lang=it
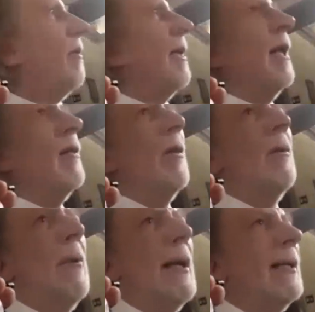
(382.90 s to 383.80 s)
gliele do.
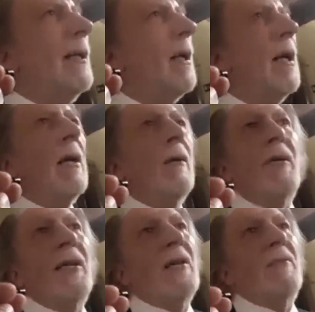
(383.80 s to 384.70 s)
Quindi un
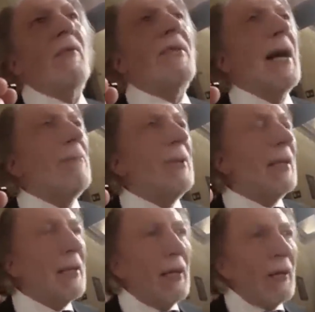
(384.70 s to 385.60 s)
irresponsabile.